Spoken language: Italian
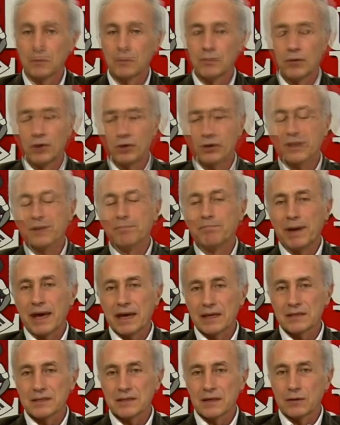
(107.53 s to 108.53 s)
Molti
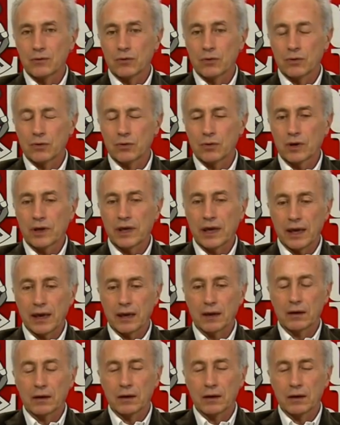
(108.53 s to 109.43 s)
pensano che